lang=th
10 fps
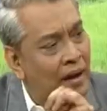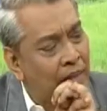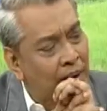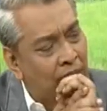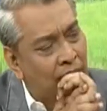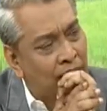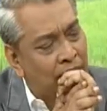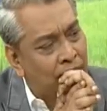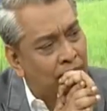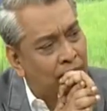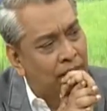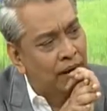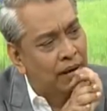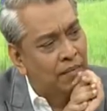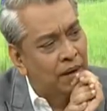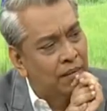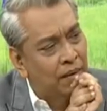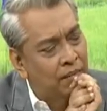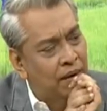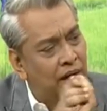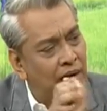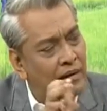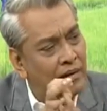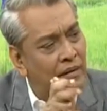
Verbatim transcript: ษาหมายความว่าอันนี้คือคือท่า